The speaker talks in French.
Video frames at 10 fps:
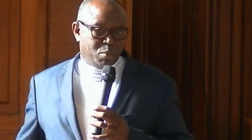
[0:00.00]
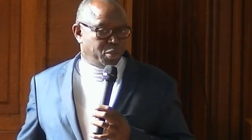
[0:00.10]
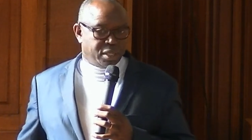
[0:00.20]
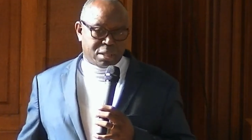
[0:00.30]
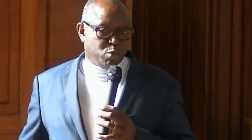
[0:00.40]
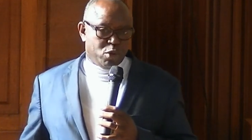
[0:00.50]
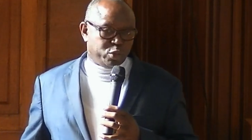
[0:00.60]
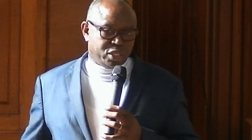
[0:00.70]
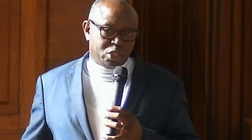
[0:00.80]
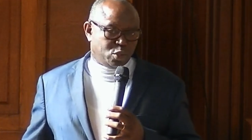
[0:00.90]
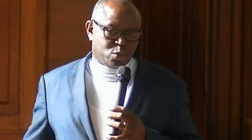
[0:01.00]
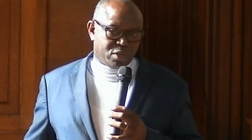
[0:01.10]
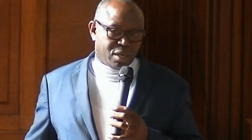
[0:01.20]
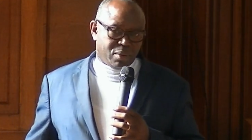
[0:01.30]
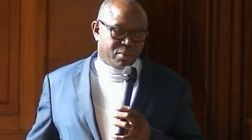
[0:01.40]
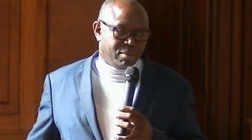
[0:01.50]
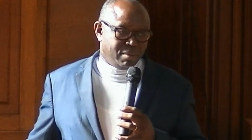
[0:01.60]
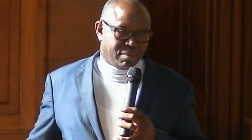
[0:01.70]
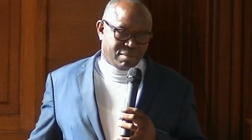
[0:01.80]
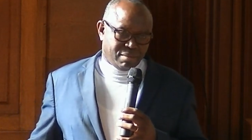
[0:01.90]
Peut-être que moi aussi je tourne en rond,
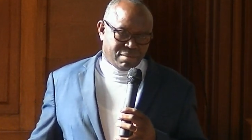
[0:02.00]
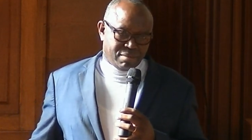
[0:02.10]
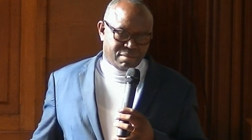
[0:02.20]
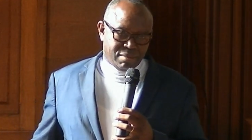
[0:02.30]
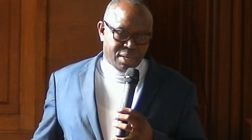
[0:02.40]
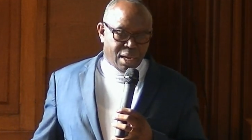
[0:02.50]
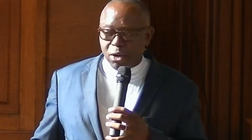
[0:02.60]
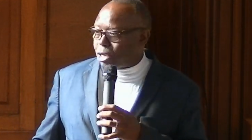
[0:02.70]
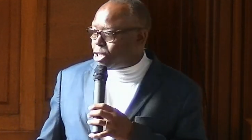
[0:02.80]
alors